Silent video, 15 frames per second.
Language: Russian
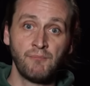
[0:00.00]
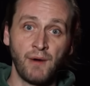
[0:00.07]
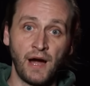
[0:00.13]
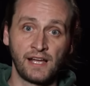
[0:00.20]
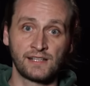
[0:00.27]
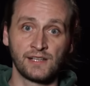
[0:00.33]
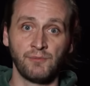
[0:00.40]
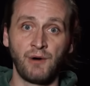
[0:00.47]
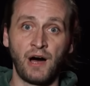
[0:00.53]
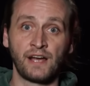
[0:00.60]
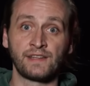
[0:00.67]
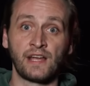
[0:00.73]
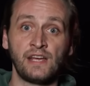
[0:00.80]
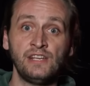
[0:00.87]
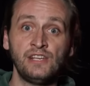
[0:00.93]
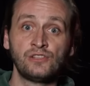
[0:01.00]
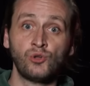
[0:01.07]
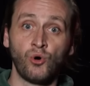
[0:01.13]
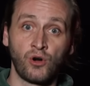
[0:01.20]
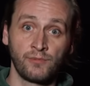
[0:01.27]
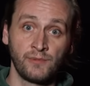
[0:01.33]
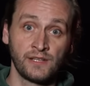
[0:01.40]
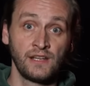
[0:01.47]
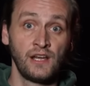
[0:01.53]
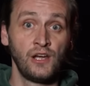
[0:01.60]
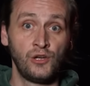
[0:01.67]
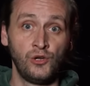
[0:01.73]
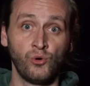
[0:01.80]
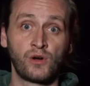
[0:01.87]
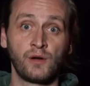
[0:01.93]
Майкла Мана и «Догмен»
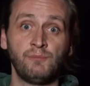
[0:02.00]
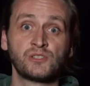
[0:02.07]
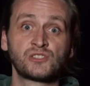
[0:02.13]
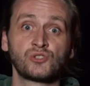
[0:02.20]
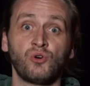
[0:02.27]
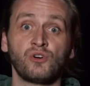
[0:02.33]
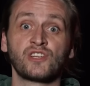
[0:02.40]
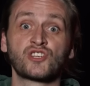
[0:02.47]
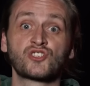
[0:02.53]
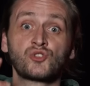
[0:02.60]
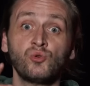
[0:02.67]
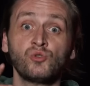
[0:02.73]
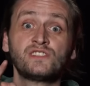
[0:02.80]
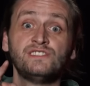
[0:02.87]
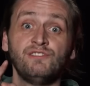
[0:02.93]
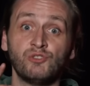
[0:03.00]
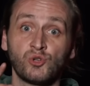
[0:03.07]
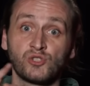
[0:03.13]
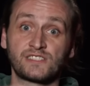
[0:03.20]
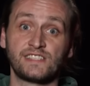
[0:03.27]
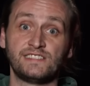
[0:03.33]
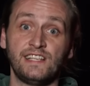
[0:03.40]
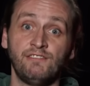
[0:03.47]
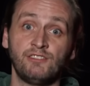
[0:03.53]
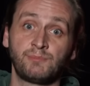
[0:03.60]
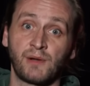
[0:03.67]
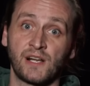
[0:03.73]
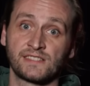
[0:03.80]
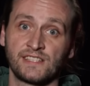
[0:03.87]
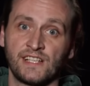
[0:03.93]
Люка Бессона ждут
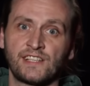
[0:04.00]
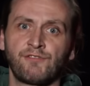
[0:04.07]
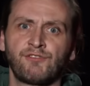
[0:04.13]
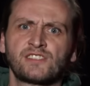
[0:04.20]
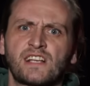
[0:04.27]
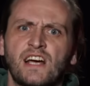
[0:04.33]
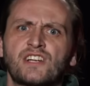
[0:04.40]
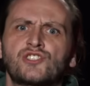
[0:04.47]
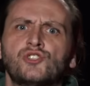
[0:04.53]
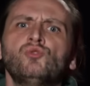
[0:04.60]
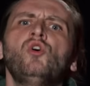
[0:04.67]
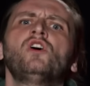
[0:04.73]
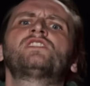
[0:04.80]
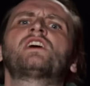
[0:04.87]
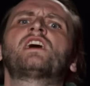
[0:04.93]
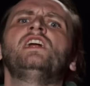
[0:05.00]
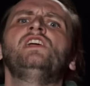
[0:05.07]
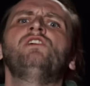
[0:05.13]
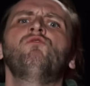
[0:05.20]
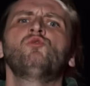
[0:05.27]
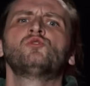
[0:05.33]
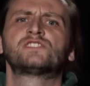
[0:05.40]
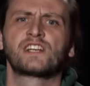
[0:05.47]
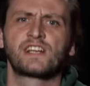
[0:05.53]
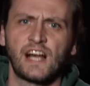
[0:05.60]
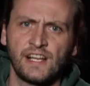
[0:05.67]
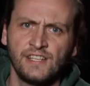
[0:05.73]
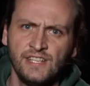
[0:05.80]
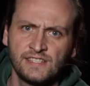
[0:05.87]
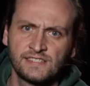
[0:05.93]
99%. Вы скажете, ну это Голливуд, за
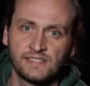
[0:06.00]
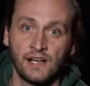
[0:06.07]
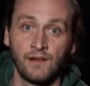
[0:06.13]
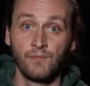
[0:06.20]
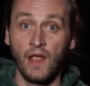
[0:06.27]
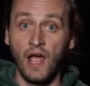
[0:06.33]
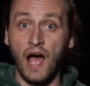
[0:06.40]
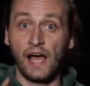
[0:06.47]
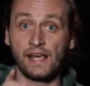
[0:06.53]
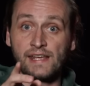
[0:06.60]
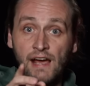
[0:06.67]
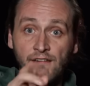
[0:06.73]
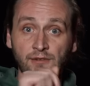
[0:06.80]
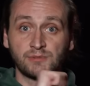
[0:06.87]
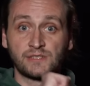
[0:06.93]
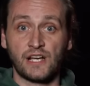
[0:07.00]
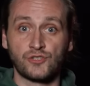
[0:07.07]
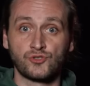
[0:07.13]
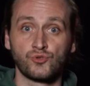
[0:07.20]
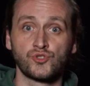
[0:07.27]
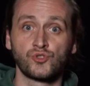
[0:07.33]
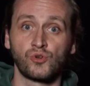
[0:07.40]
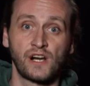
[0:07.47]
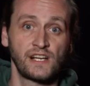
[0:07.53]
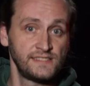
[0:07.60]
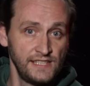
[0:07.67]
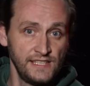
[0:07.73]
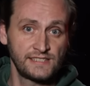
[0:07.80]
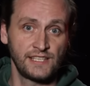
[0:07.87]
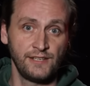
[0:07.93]
граница. А я вам скажу, что
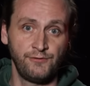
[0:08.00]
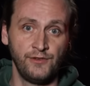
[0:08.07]
российский